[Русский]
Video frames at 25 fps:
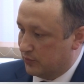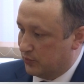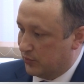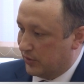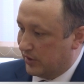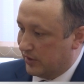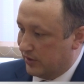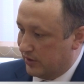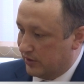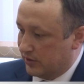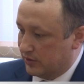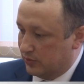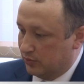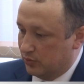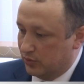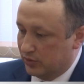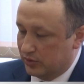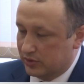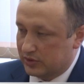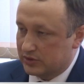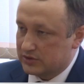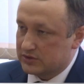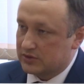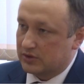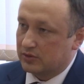Проект
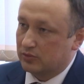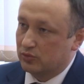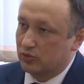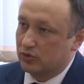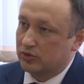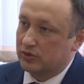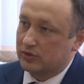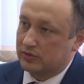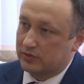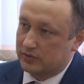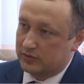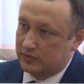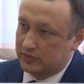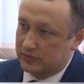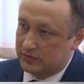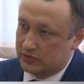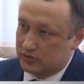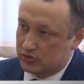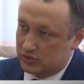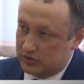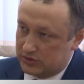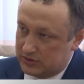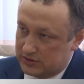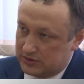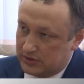был разработан
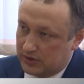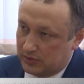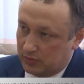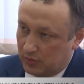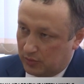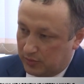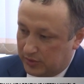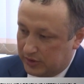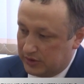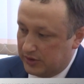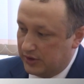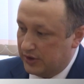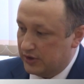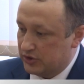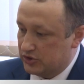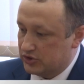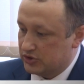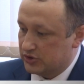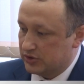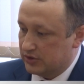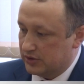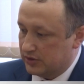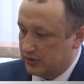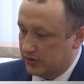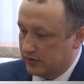силами
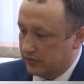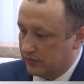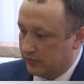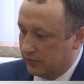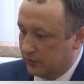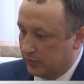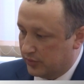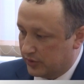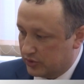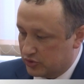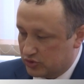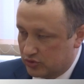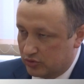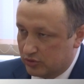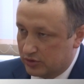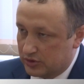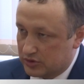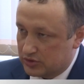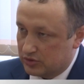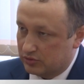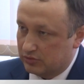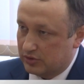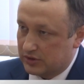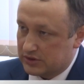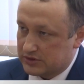подрядчика, прошел
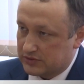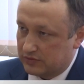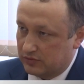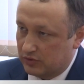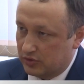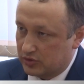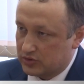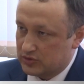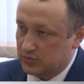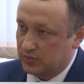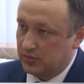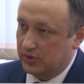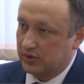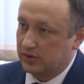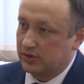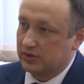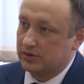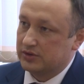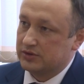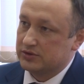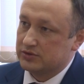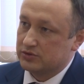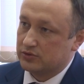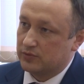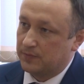государственную
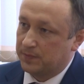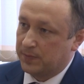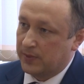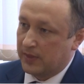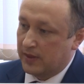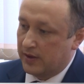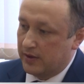экспертизу,